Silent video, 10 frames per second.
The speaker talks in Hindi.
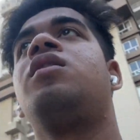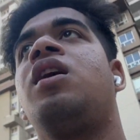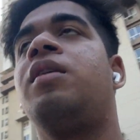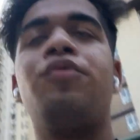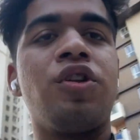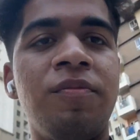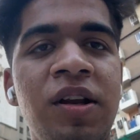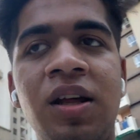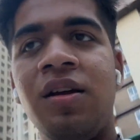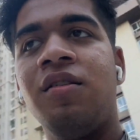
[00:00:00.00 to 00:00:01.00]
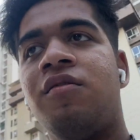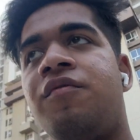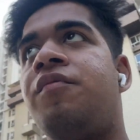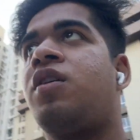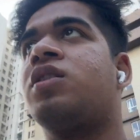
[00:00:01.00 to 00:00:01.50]
एक बोतल पी ली
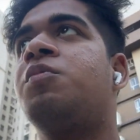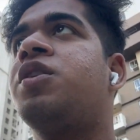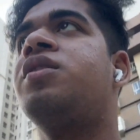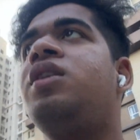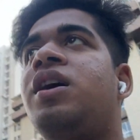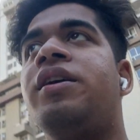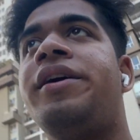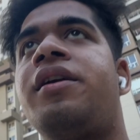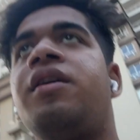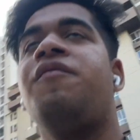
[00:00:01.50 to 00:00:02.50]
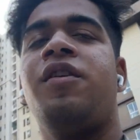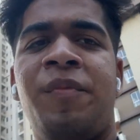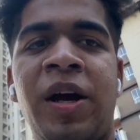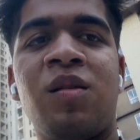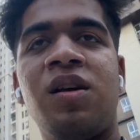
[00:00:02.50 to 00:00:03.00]
ख़त्म कर दी एक लीटर की फिर
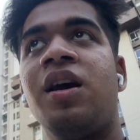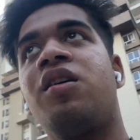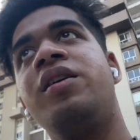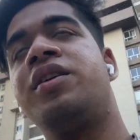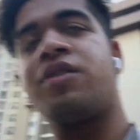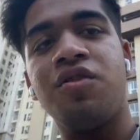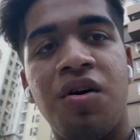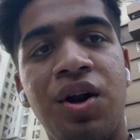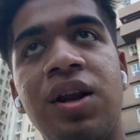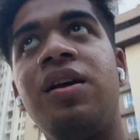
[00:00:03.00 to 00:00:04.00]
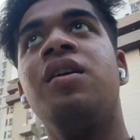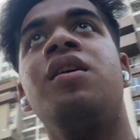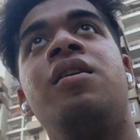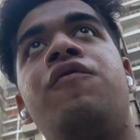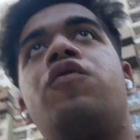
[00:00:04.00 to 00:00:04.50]
प्यास लगी एक लीटर की और ले ली
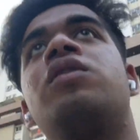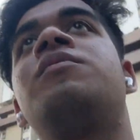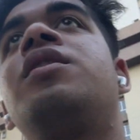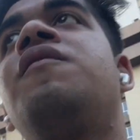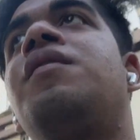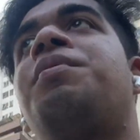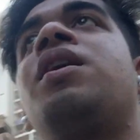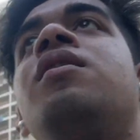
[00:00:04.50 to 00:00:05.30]
वो ख़त्म कर दी फिर प्यास